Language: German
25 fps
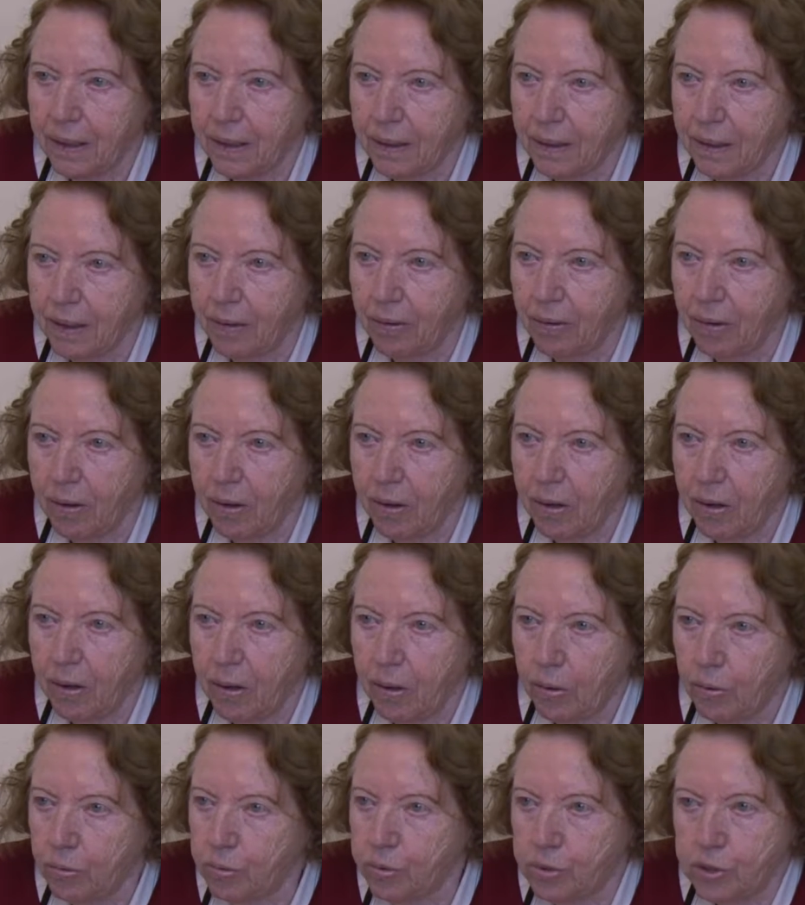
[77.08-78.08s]
Ja?
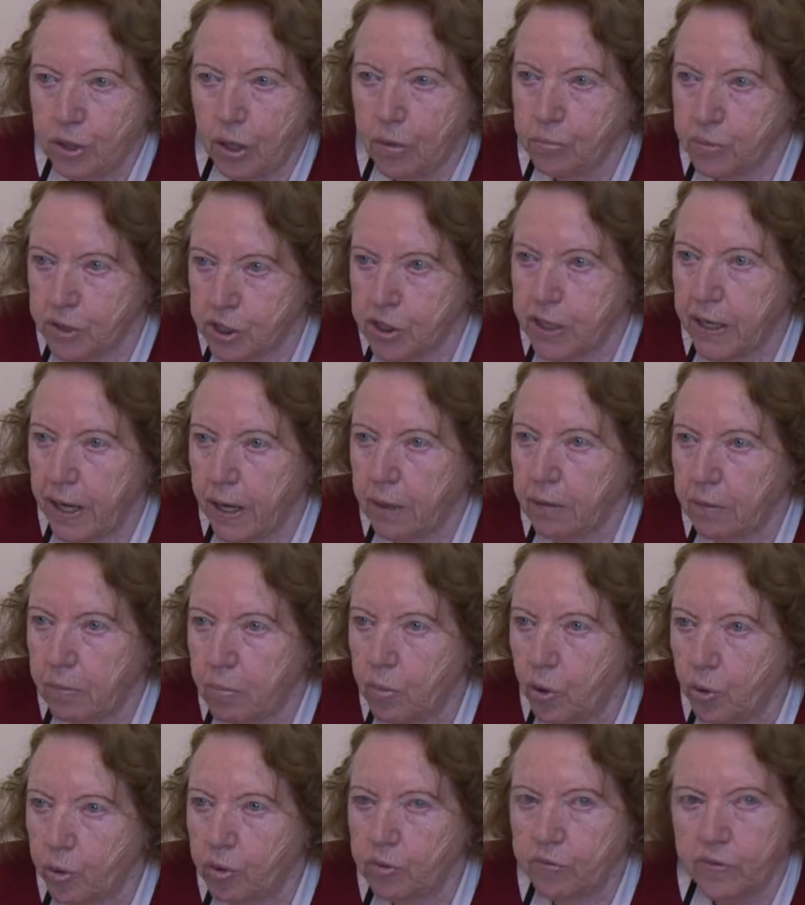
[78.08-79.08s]
Und sie haben es gern
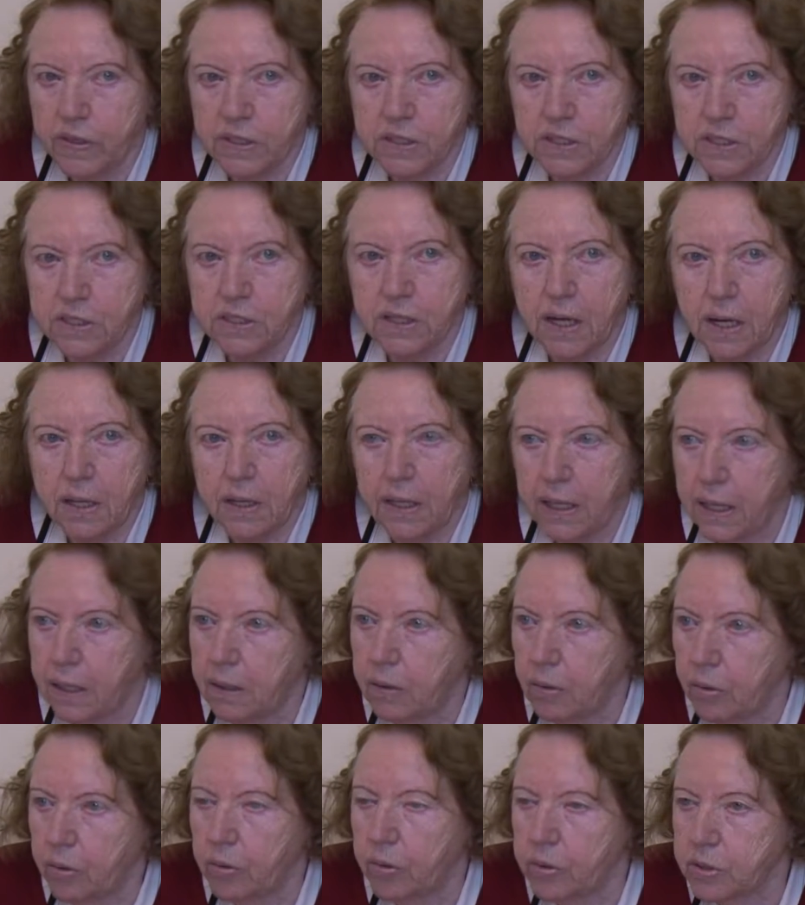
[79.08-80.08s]
gemacht, weil sie sind gern
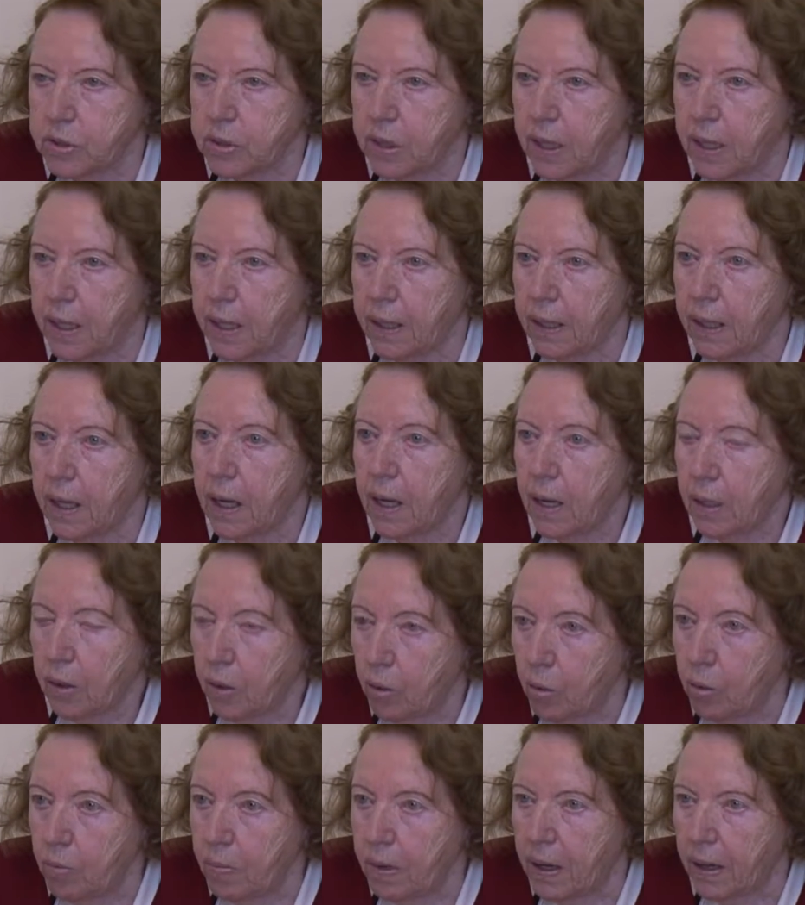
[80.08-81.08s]
nach Österreich
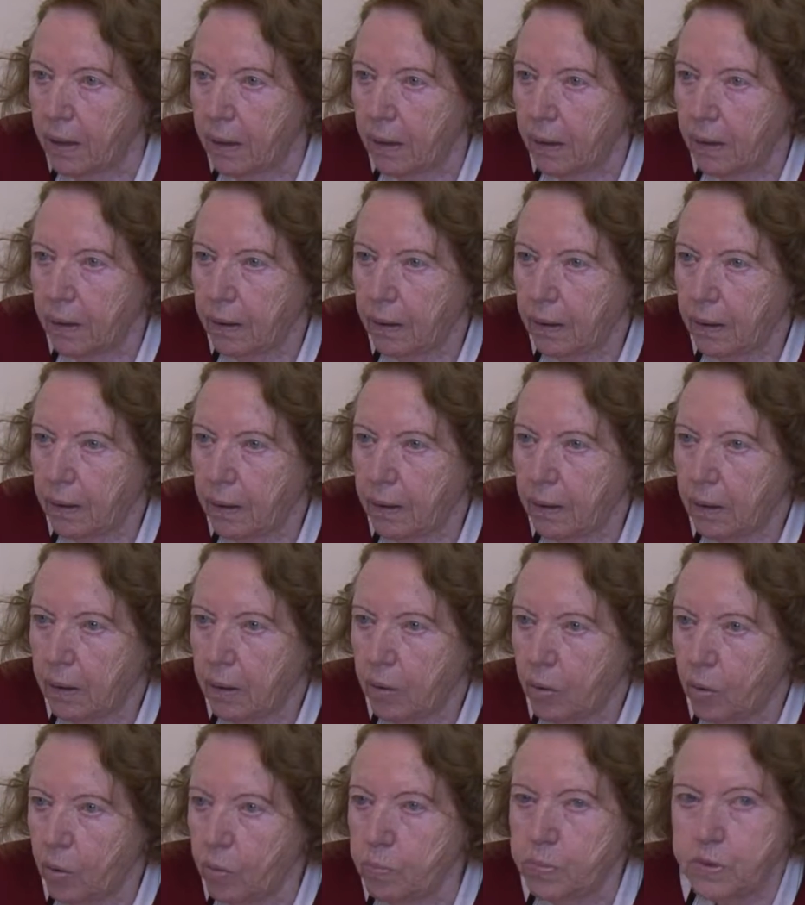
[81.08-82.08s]
gekommen,
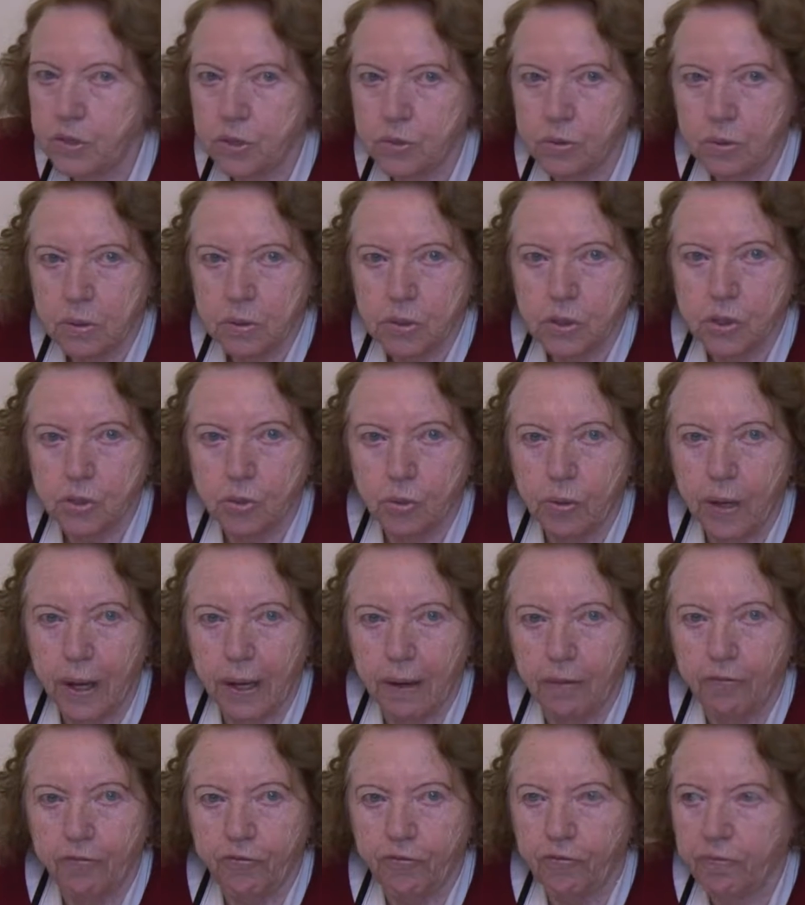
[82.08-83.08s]
um zu
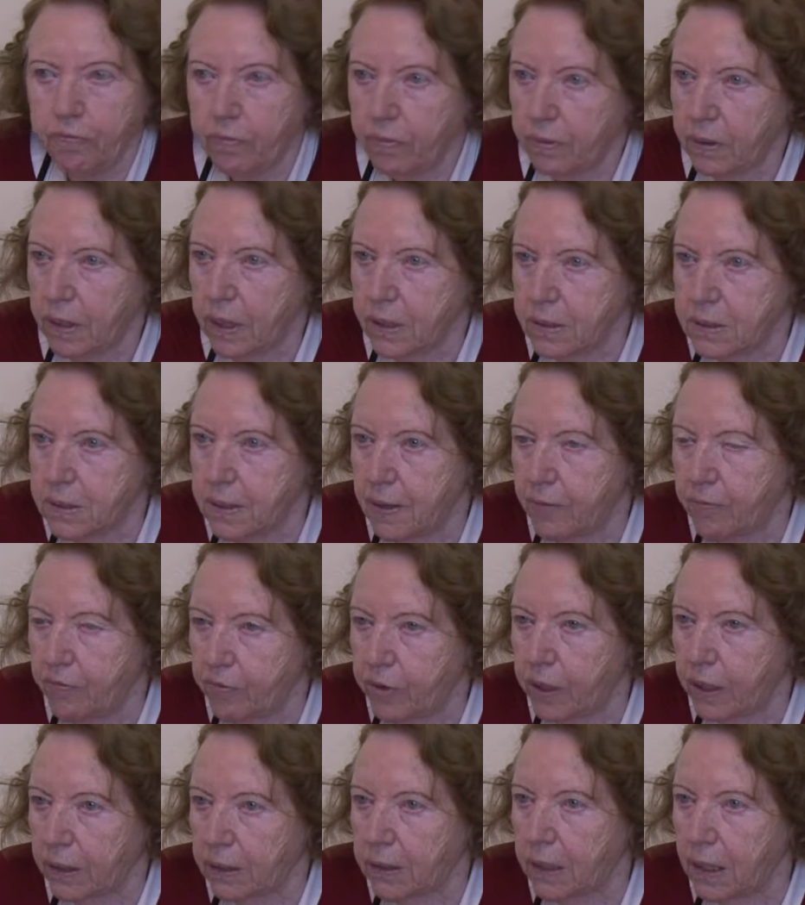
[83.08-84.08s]
helfen, dass der
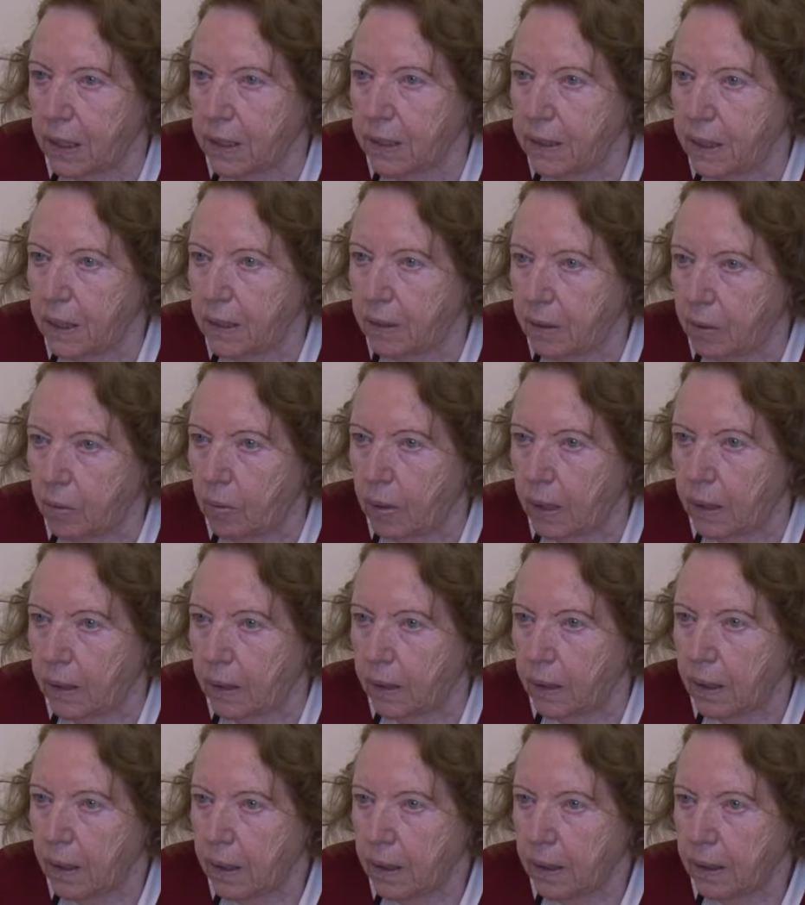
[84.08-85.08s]
fürchterliche
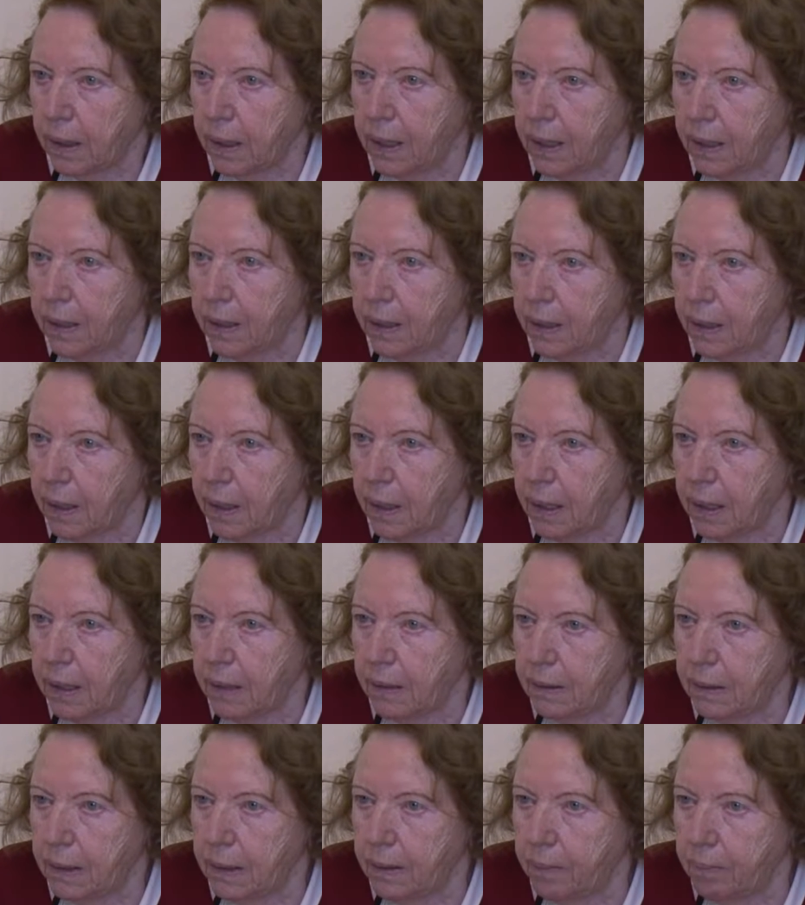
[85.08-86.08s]
Krieg, Krieg ein
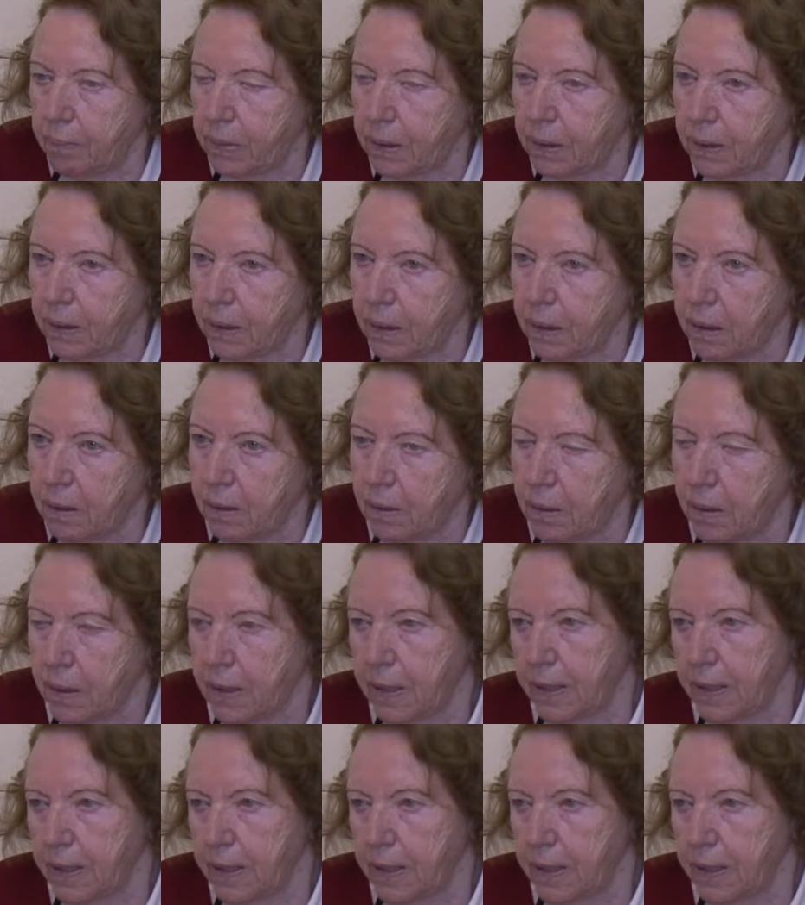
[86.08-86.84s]
Ende nimmt. Ja?